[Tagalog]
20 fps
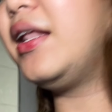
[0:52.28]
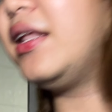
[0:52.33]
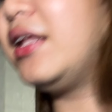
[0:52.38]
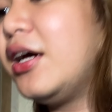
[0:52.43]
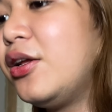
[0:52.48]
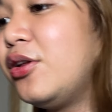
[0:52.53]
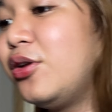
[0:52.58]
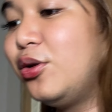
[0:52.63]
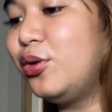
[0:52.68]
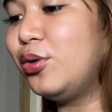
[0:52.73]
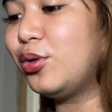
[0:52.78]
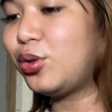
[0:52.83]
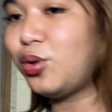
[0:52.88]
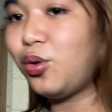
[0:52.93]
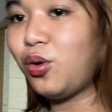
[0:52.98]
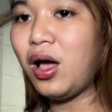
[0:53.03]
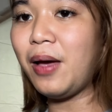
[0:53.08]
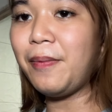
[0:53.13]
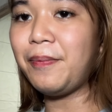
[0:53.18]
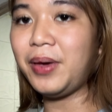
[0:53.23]
dahil
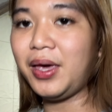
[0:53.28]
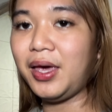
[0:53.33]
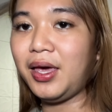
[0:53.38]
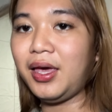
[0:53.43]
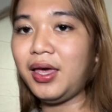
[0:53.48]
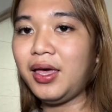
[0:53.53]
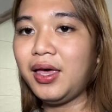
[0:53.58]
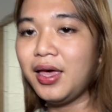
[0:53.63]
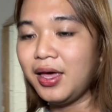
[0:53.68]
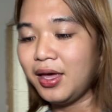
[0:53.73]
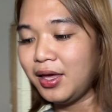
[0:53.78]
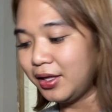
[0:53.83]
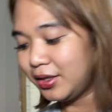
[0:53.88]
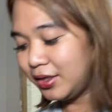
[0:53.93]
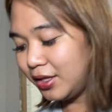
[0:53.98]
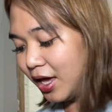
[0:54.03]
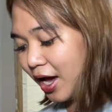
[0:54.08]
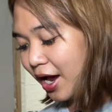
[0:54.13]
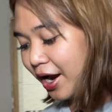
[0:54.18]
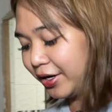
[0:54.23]
nagluluto kami
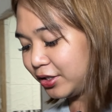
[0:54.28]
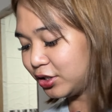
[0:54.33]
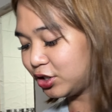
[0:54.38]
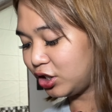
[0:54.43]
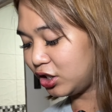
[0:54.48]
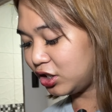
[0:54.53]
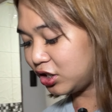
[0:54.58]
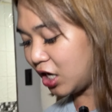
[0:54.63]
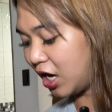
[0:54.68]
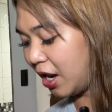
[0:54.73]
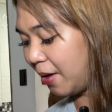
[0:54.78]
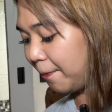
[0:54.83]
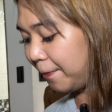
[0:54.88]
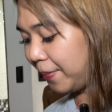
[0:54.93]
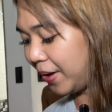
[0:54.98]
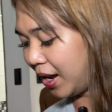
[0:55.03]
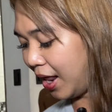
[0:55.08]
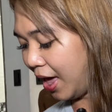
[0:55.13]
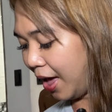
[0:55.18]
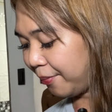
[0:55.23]
ni Archie, siya
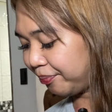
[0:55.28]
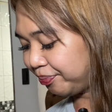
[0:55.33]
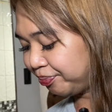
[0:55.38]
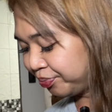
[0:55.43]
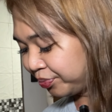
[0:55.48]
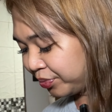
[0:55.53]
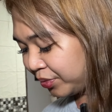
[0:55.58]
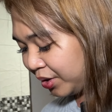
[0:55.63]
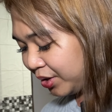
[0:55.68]
lang pala.